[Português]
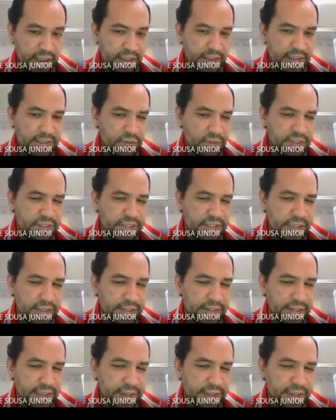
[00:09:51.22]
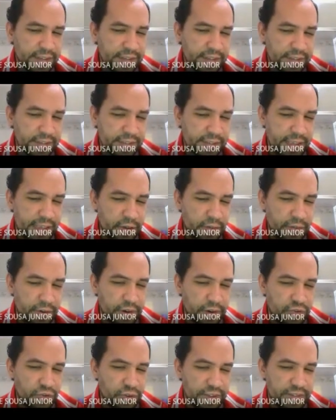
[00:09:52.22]
E se eu quisesse ler esses
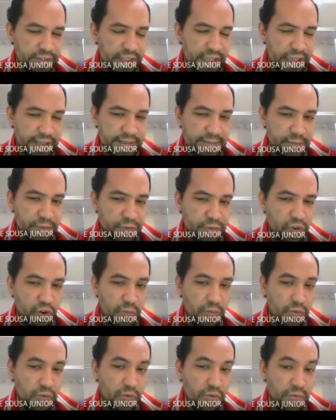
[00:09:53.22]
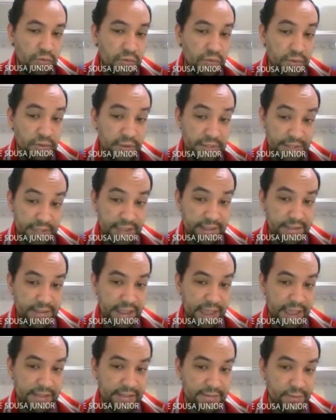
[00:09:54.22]
0,2 décimos como
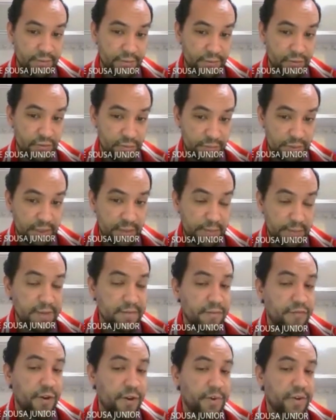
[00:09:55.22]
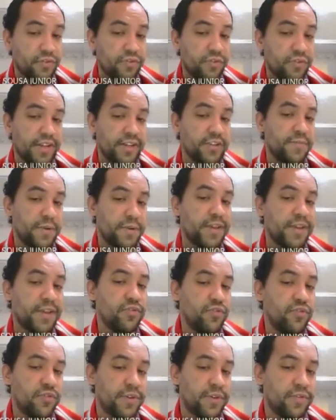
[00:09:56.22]
centésimos, do, da mesma forma que eu estou lendo o
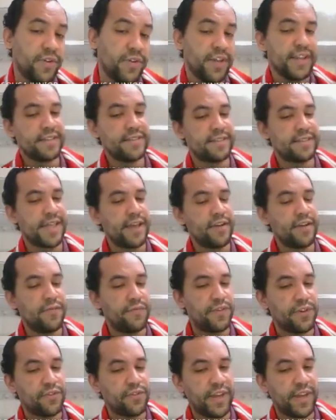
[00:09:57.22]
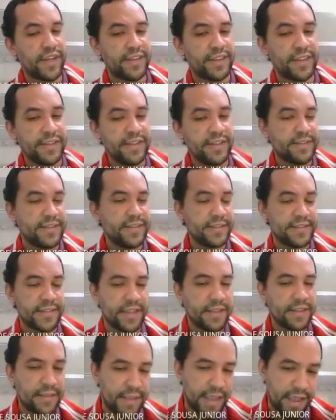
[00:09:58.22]
primeiro número, 0,15
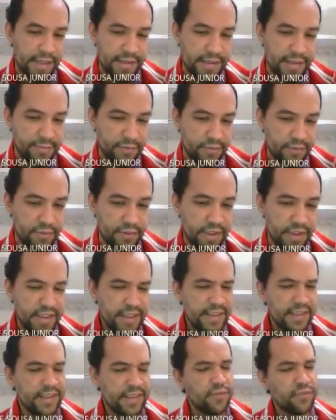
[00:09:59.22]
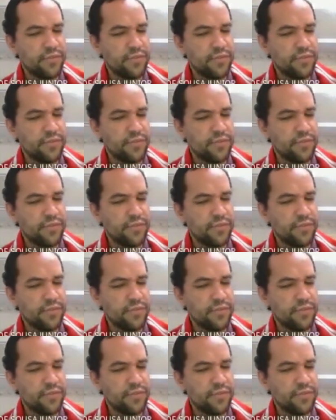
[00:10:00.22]
centésimos, e